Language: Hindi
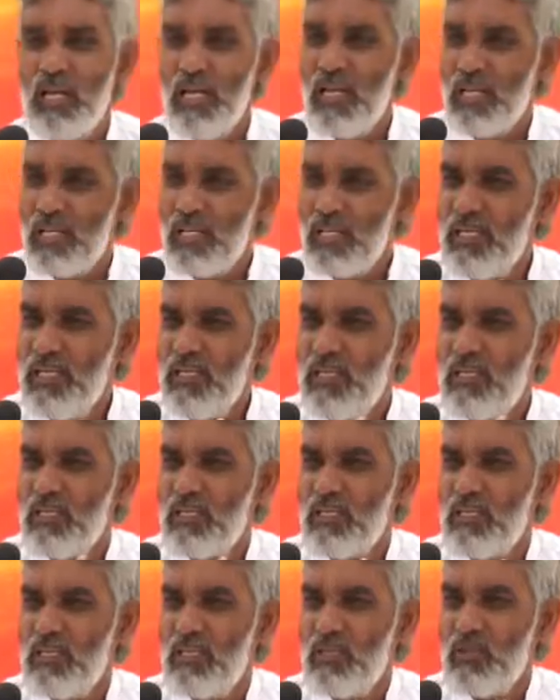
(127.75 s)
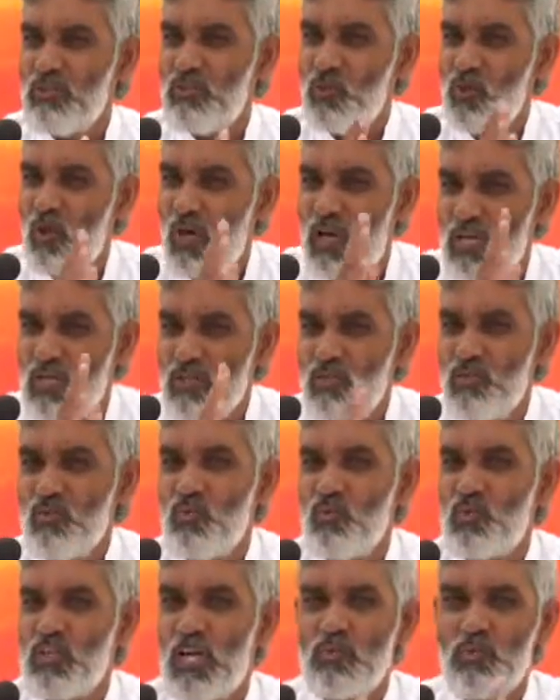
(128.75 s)
लेकिन जो
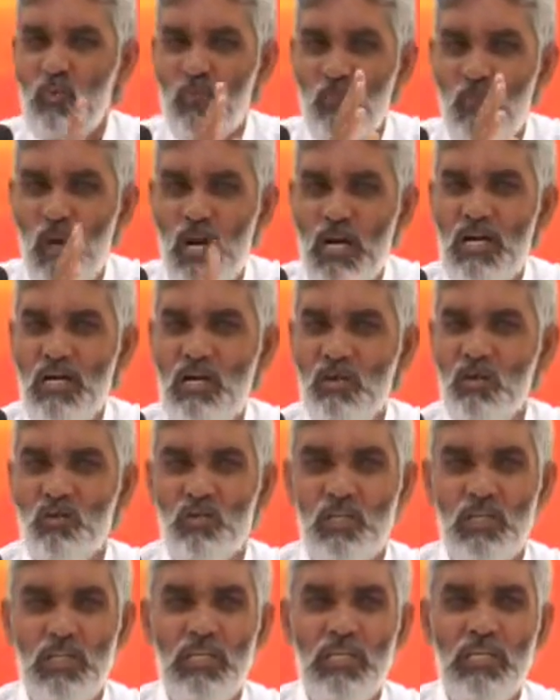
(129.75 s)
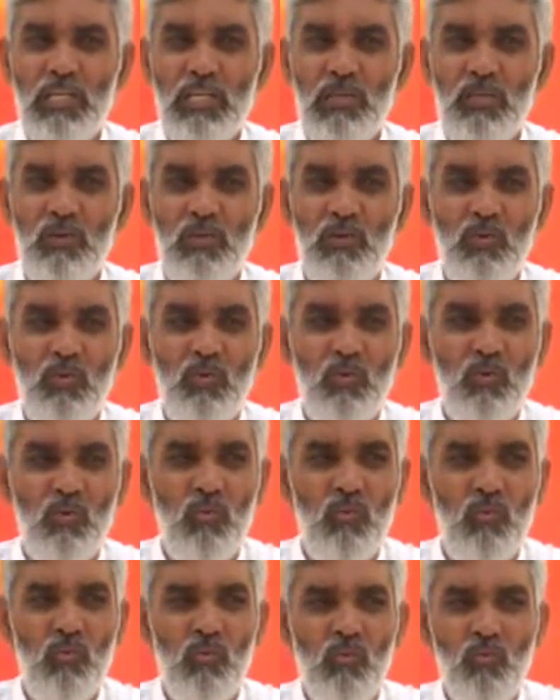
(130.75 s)
अर्जुन था जो पांडव थे
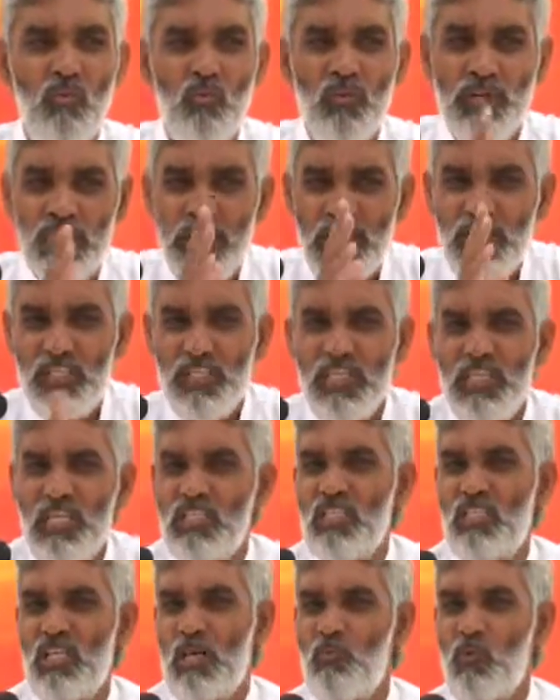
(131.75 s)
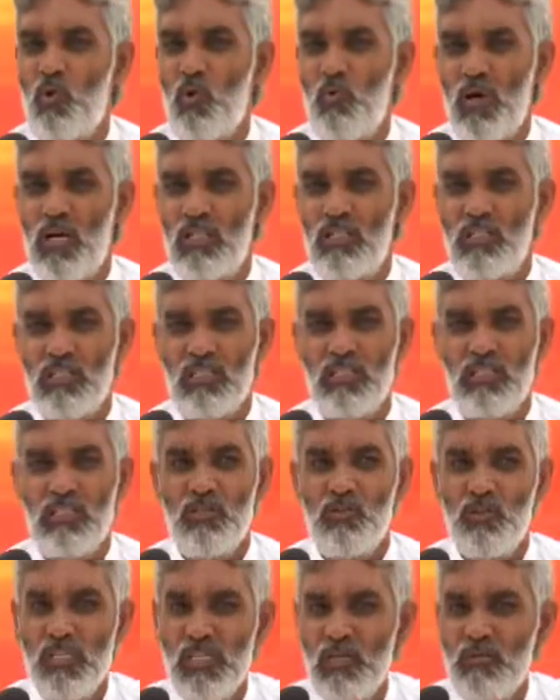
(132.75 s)
वो नीतिगत धर्म को मानते थे
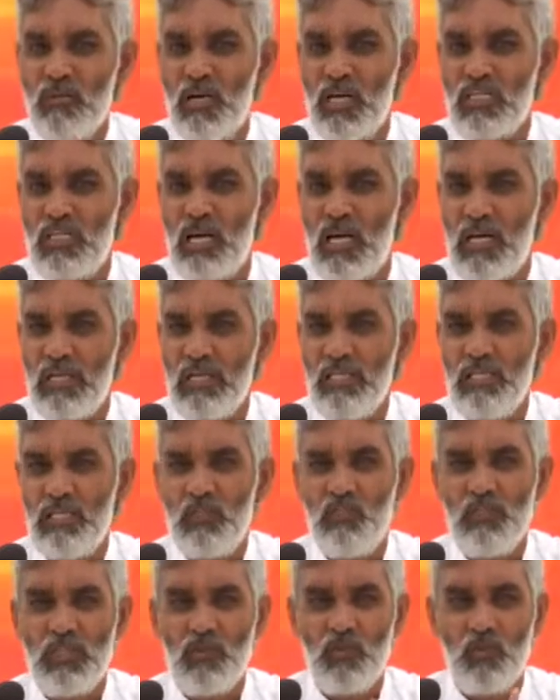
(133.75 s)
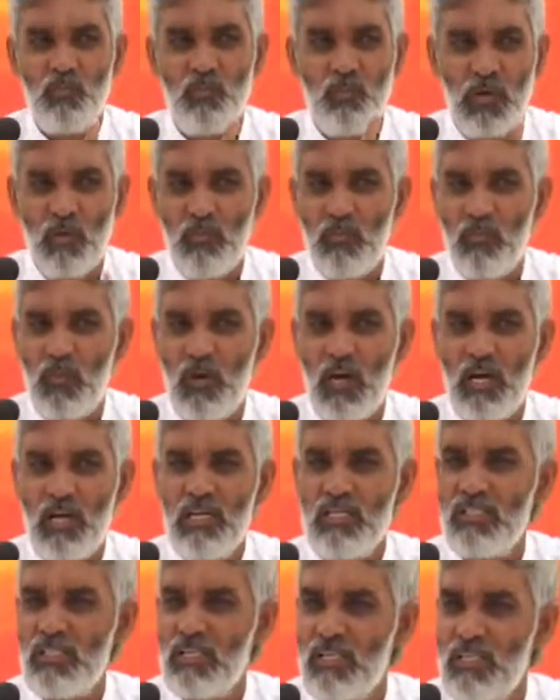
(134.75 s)
तीन बात आ गई इसमें तो
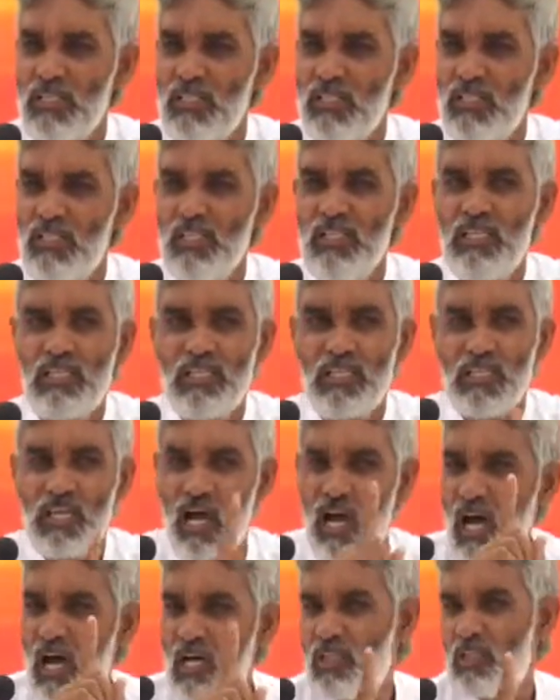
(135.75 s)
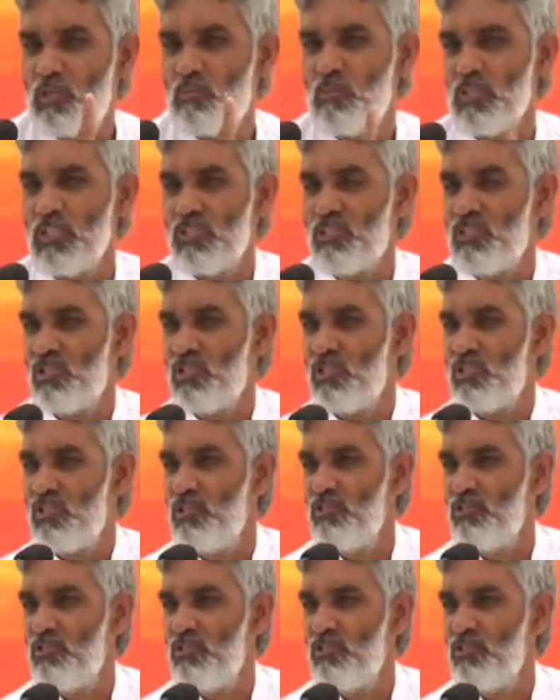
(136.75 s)
परंपरागत एक नीतिगत एक आत्मनिष्ठ